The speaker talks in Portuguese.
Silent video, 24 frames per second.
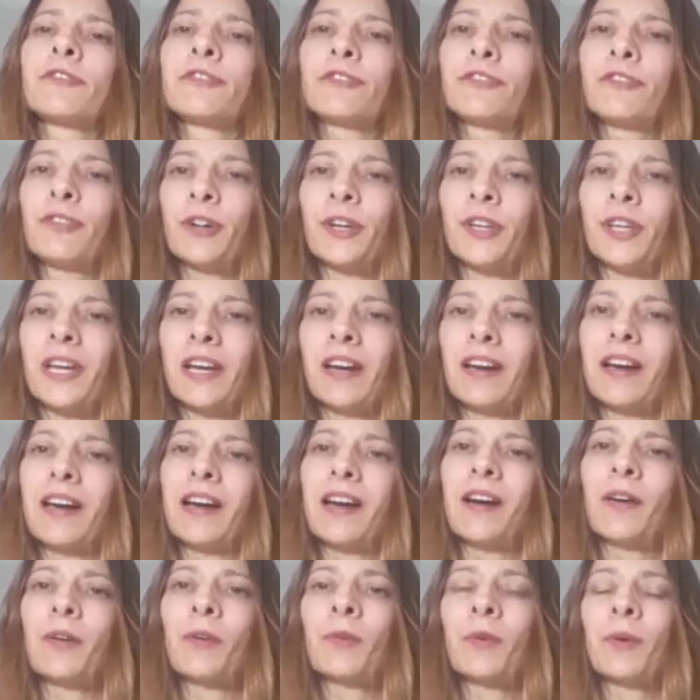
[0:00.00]
foi a,
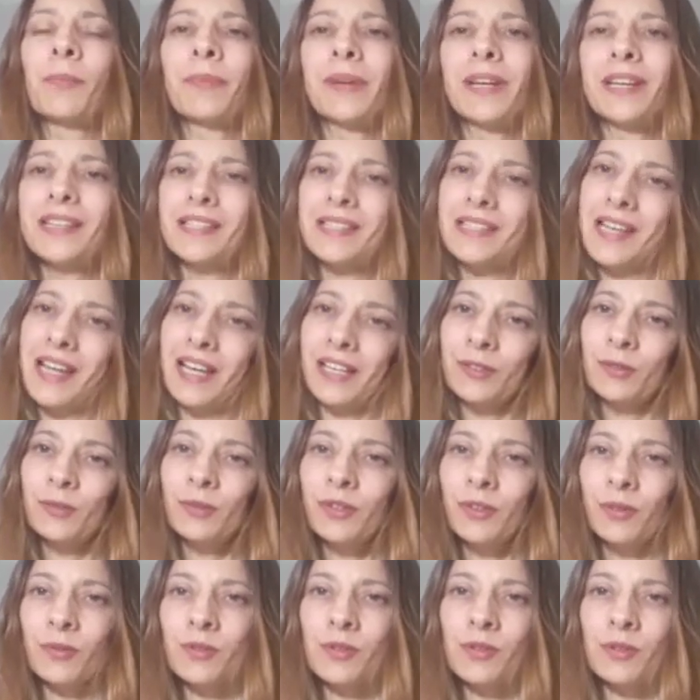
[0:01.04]
o aprendizado que
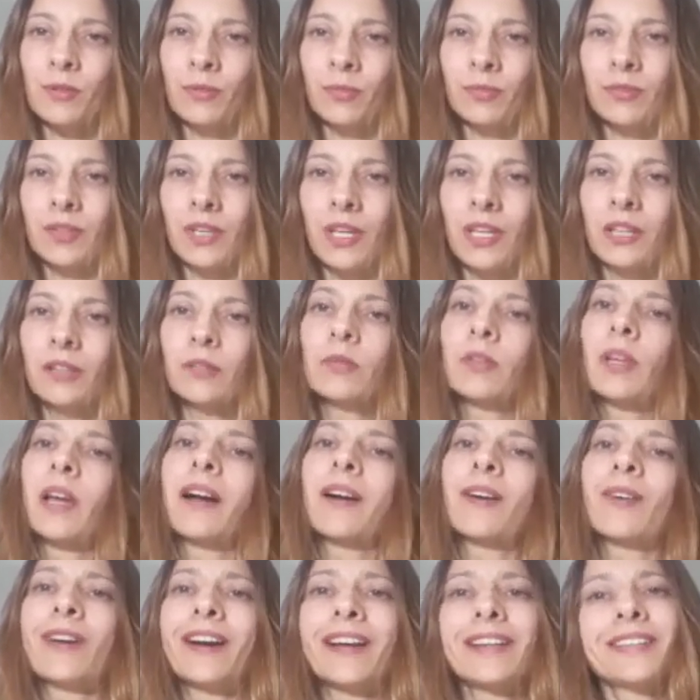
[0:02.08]
eu estou tendo e a
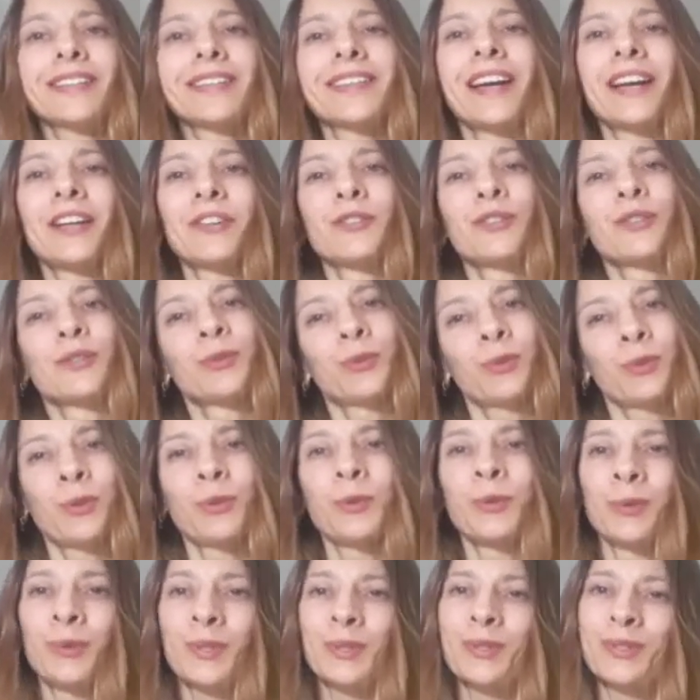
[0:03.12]
qualidade do
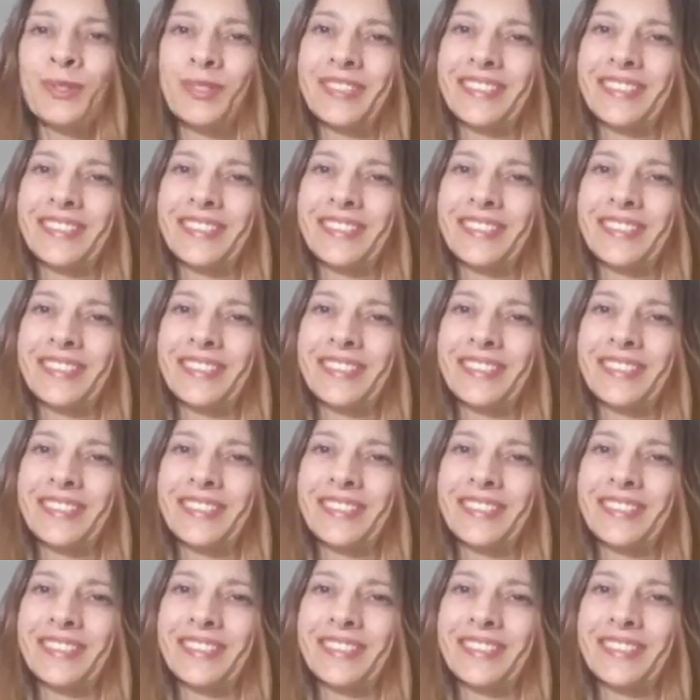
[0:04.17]
curso.